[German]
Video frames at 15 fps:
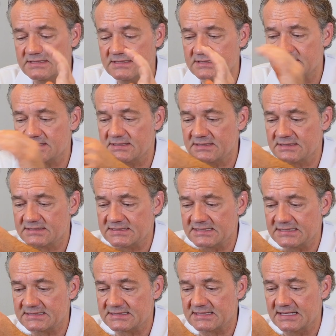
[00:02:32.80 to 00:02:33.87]
äh, äh,
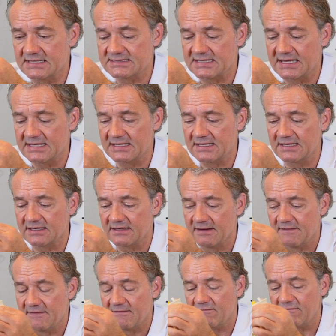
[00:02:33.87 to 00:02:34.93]
sitzt, letztendlich
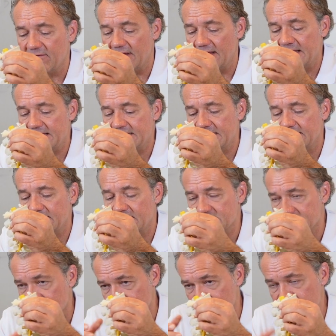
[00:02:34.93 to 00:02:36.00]
vor allen Dingen
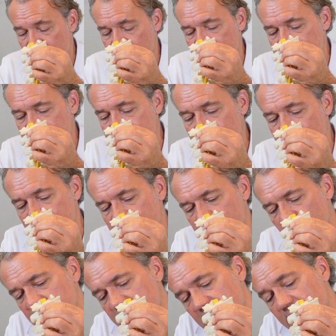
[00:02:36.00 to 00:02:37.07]
jetzt etwas übertrieben an dem
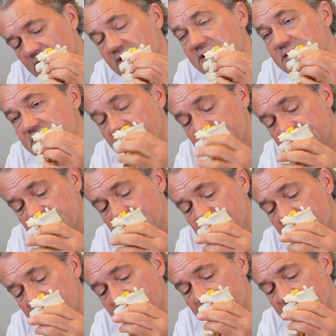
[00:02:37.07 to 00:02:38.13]
Modell mal gezeigt,
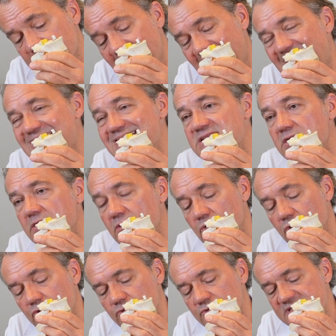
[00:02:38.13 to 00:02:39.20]
ja, eine
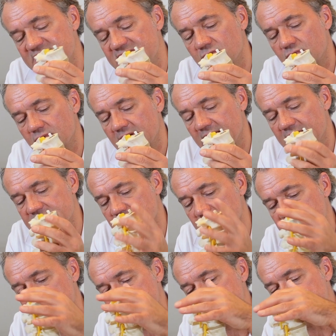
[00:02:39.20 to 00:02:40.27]
Entlordosierung. Also
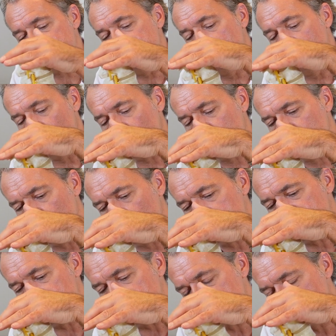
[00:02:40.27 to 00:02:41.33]
das ist die
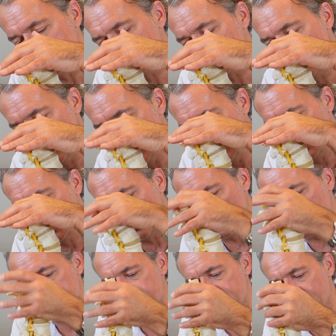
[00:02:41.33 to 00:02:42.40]
Lordose, also das
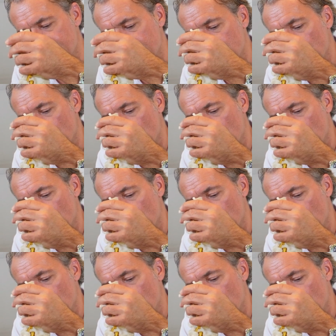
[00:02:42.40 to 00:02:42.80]
Hohlkreuz, ja.